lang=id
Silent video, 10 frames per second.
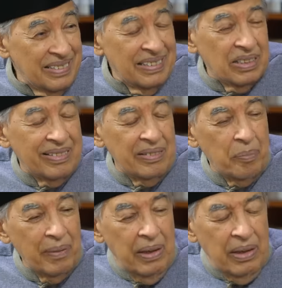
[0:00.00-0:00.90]
itu.
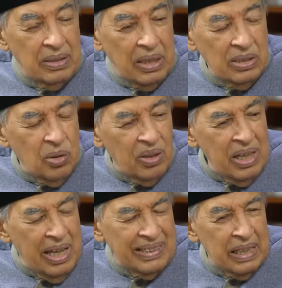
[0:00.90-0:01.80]
Salah
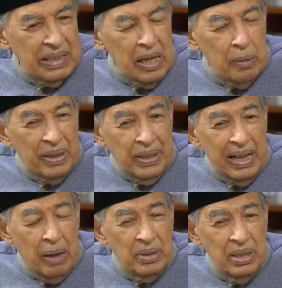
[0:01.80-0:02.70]
seorang yang datang kepada
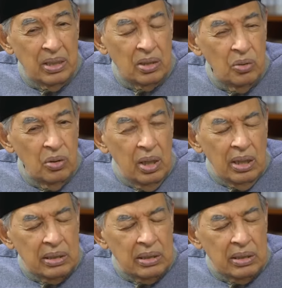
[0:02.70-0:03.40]
Nabi itu